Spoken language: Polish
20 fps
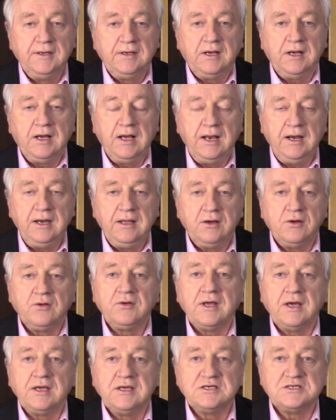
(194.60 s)
ale
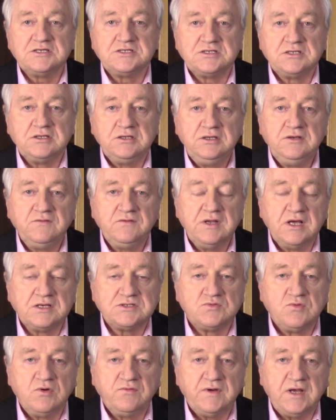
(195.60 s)
ona jest i na
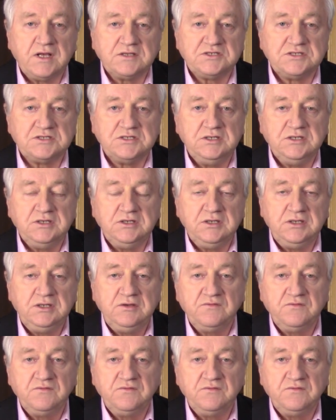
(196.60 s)
Słowacji,